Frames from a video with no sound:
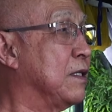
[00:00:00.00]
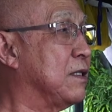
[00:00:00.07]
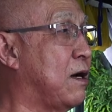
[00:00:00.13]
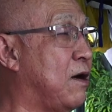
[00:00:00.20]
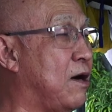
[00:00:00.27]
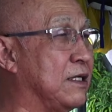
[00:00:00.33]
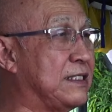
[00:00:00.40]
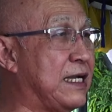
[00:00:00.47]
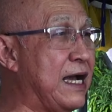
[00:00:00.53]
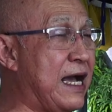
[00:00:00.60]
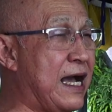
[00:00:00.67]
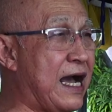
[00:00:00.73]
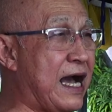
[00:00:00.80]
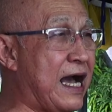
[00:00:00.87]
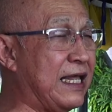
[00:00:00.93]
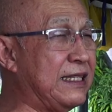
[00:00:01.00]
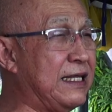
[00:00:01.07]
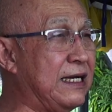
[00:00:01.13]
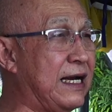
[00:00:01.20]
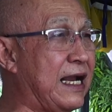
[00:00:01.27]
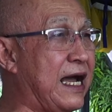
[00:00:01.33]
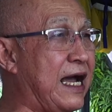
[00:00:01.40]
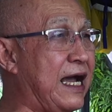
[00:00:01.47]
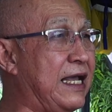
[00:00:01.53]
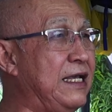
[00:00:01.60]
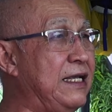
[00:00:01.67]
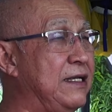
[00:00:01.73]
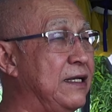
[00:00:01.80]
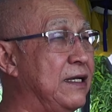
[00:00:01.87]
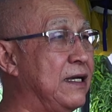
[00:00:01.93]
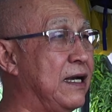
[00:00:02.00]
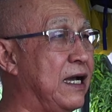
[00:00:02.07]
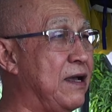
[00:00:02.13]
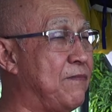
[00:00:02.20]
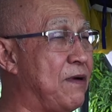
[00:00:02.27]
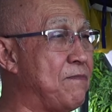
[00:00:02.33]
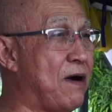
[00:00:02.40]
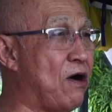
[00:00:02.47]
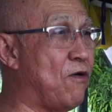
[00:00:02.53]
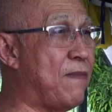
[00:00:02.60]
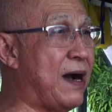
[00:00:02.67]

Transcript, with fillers: ต่อสังขารทั้งหลายให้มันเบา